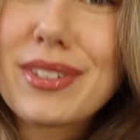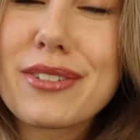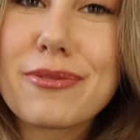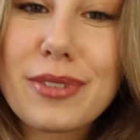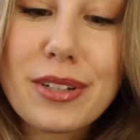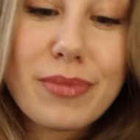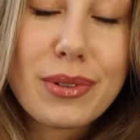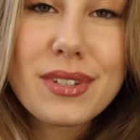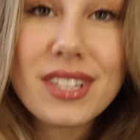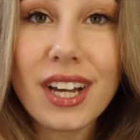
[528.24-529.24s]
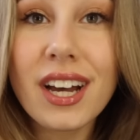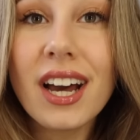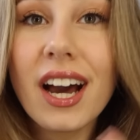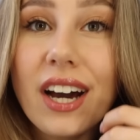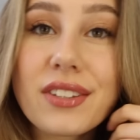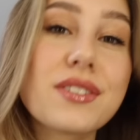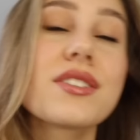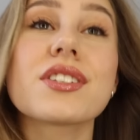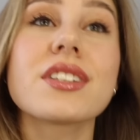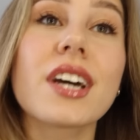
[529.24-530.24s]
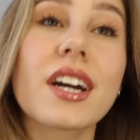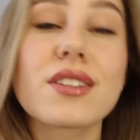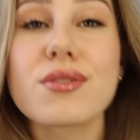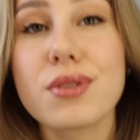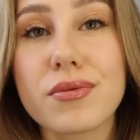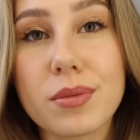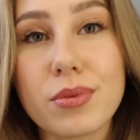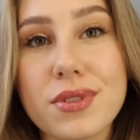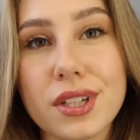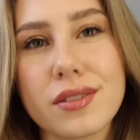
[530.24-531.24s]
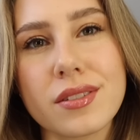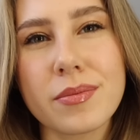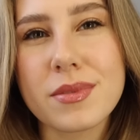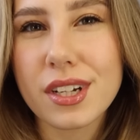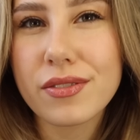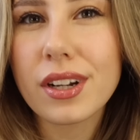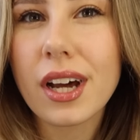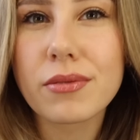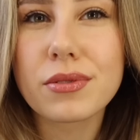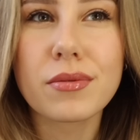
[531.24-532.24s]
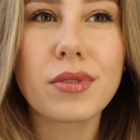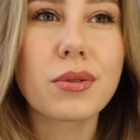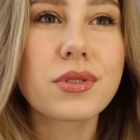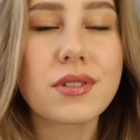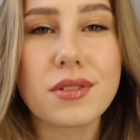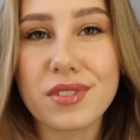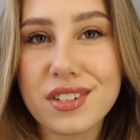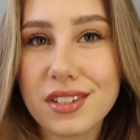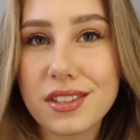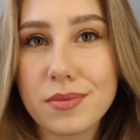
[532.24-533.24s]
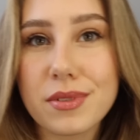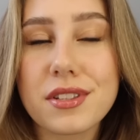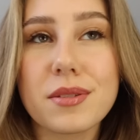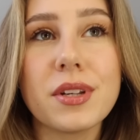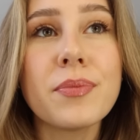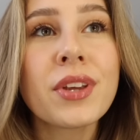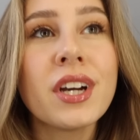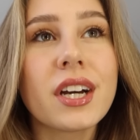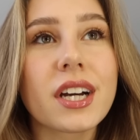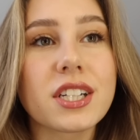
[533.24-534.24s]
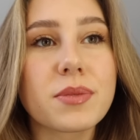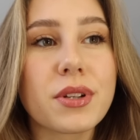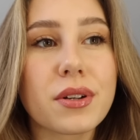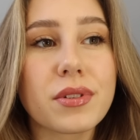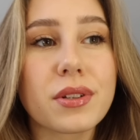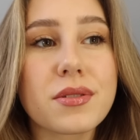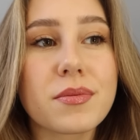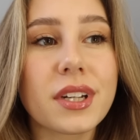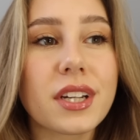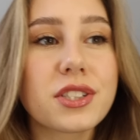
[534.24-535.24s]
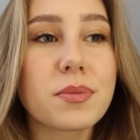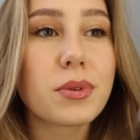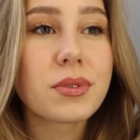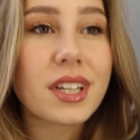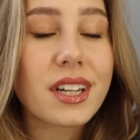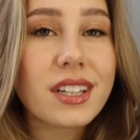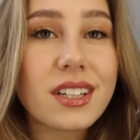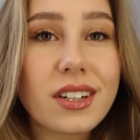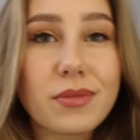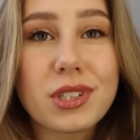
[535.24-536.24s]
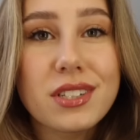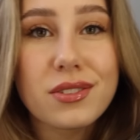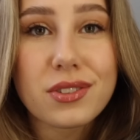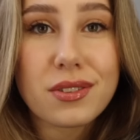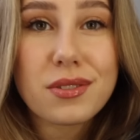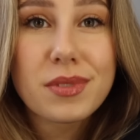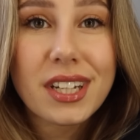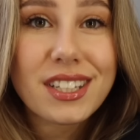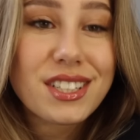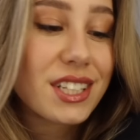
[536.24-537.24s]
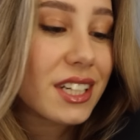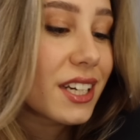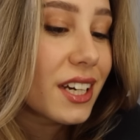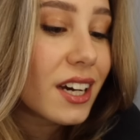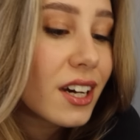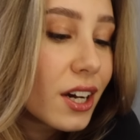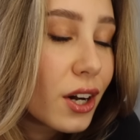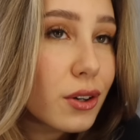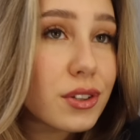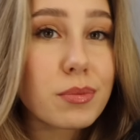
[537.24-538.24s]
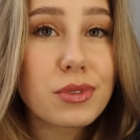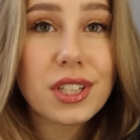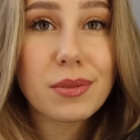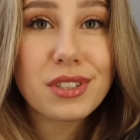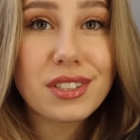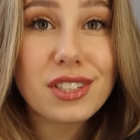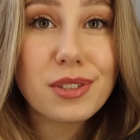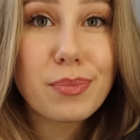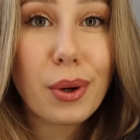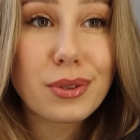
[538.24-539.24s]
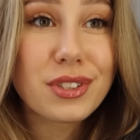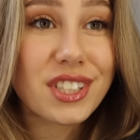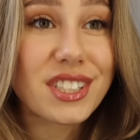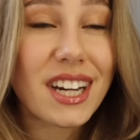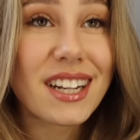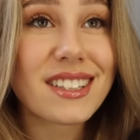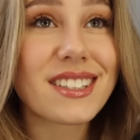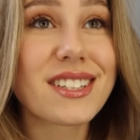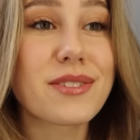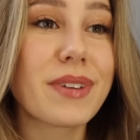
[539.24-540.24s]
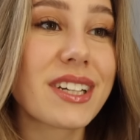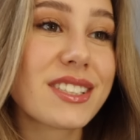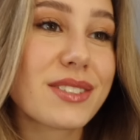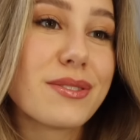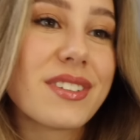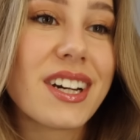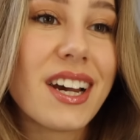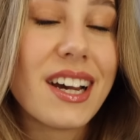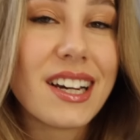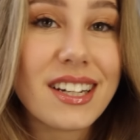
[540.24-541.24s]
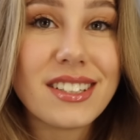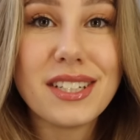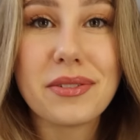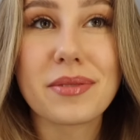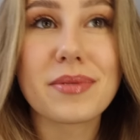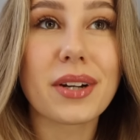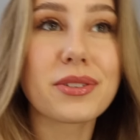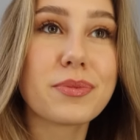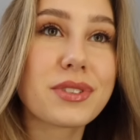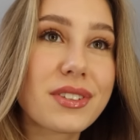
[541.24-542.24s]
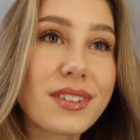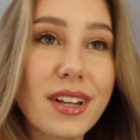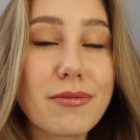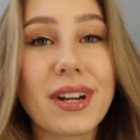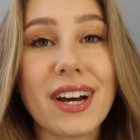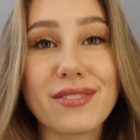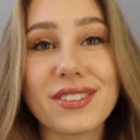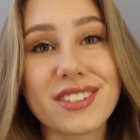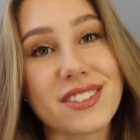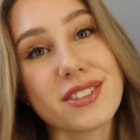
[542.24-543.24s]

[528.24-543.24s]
się w mojej bluzce, a to jest jeszcze taka cudowna bluzka, no wam zachwalałam w tym vlogu, że to są te z Intimissimi kaszmirowe i one są takie cieplutkie i przez to, że one są takie cienkie, ona musiała mi się gdzieś podrzeć, ale teraz patrzę, mówię nie wiem, jakoś może to naprawię czy